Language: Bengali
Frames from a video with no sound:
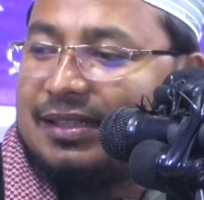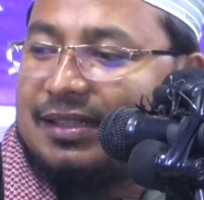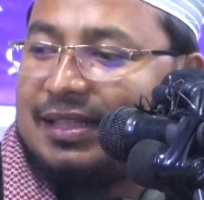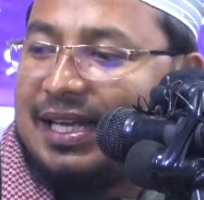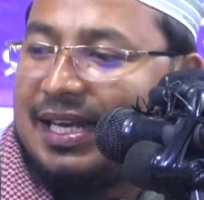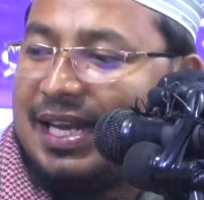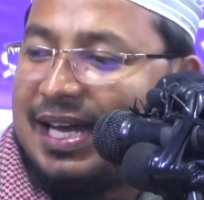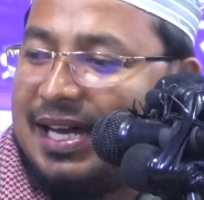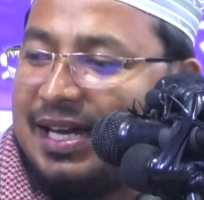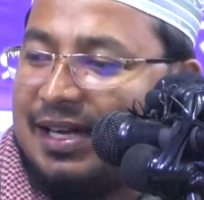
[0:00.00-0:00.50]

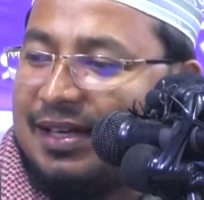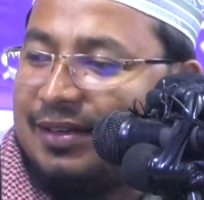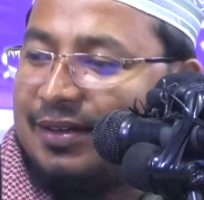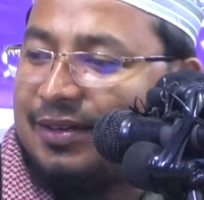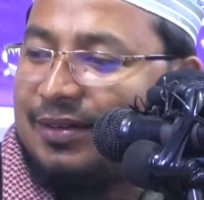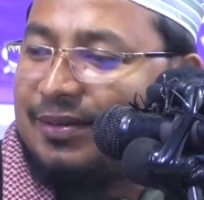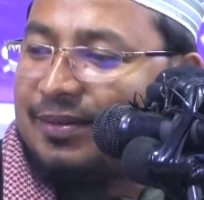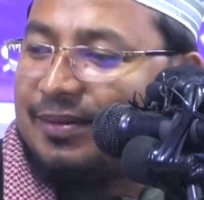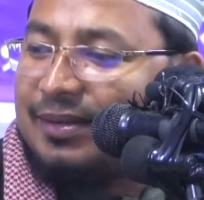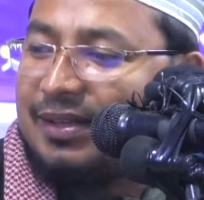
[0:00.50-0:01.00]
তাই না
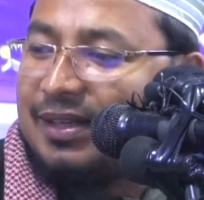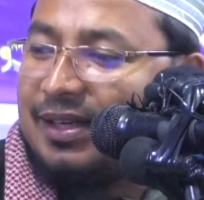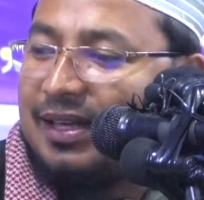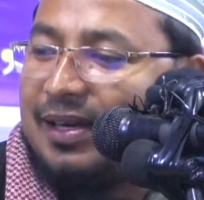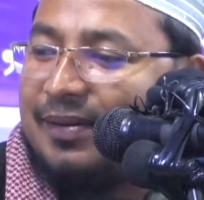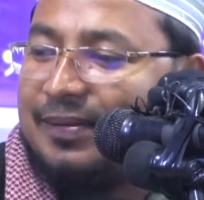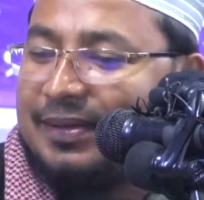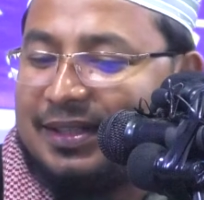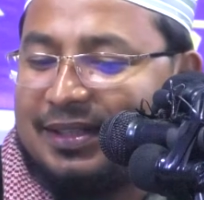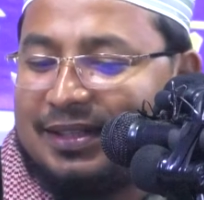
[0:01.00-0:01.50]

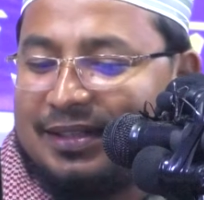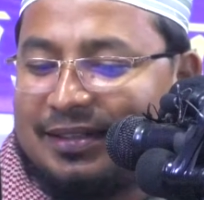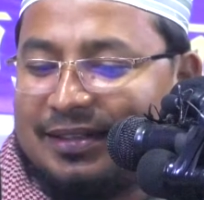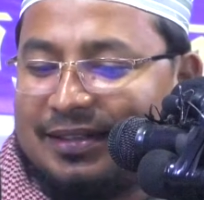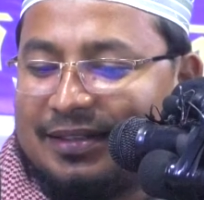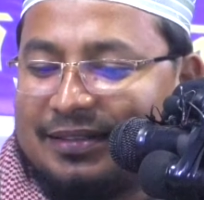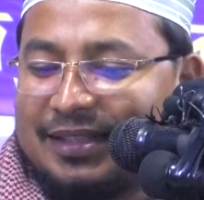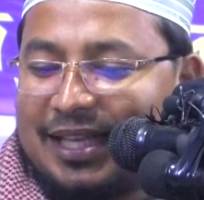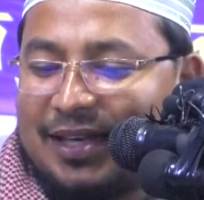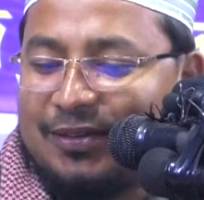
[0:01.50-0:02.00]
আমাদের
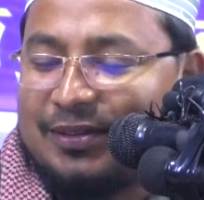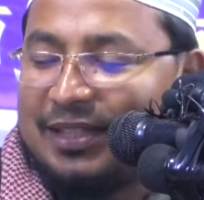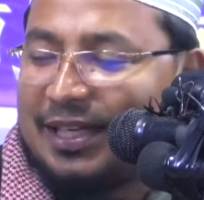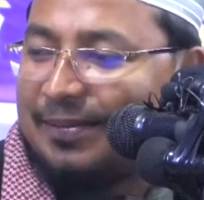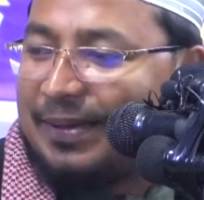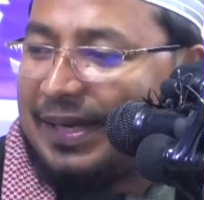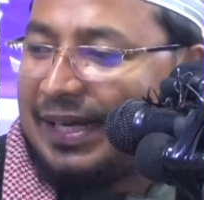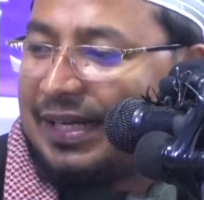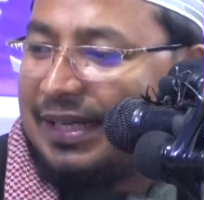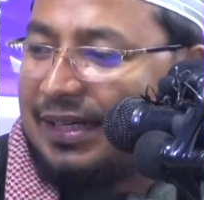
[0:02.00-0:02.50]

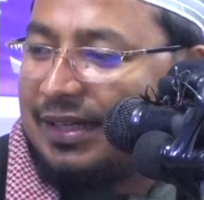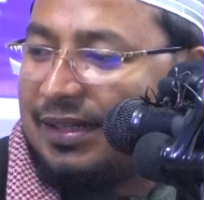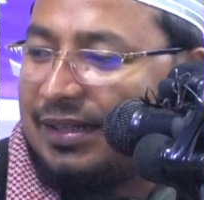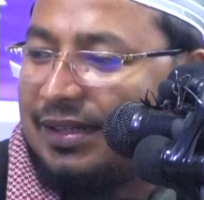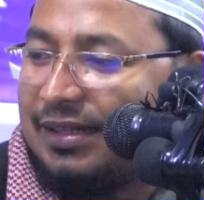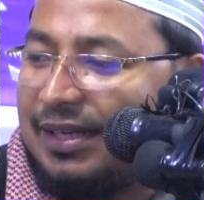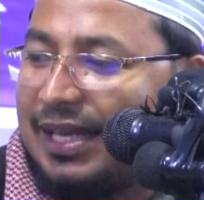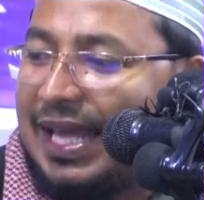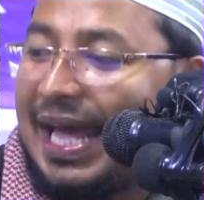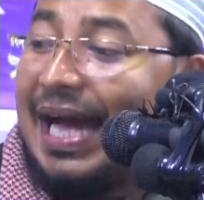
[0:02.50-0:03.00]
তালুকদার ভাই
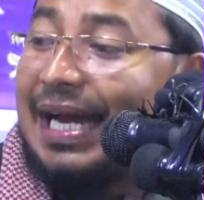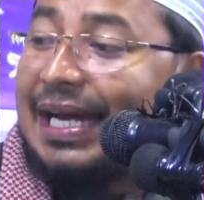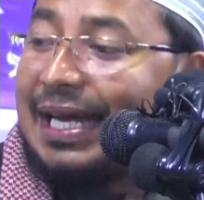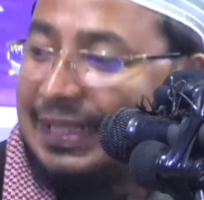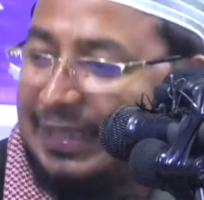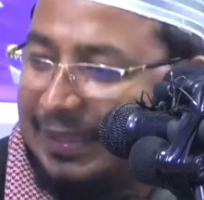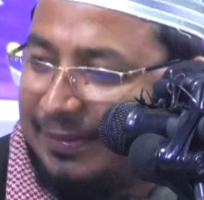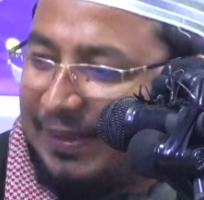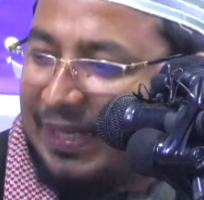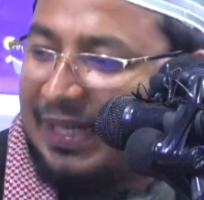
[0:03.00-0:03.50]
এক
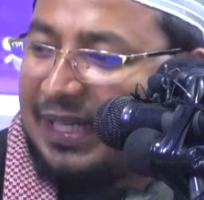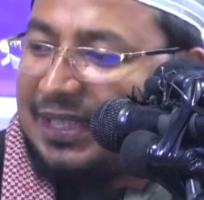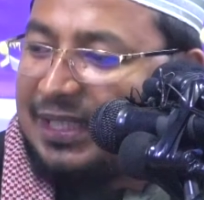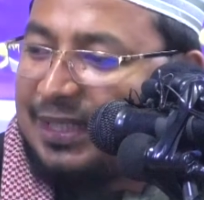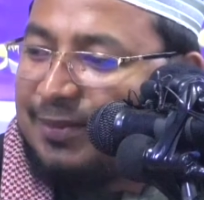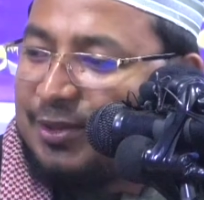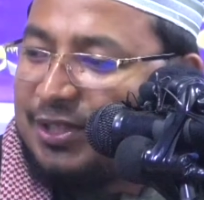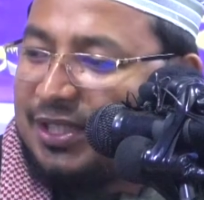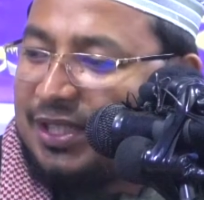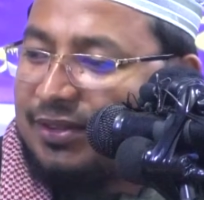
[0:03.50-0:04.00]
হইতে
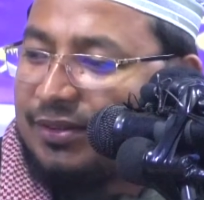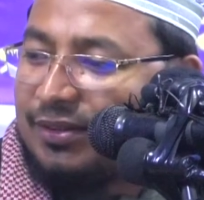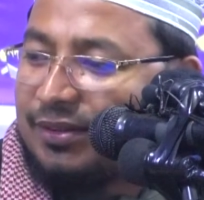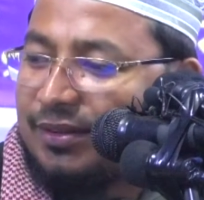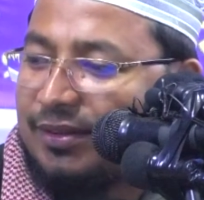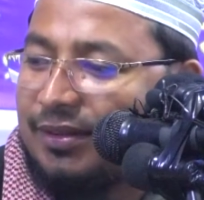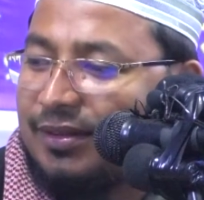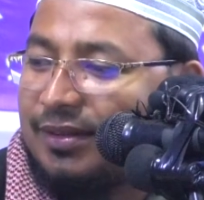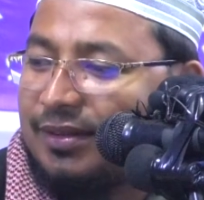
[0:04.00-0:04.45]
বাংলাদেশ বলেন তো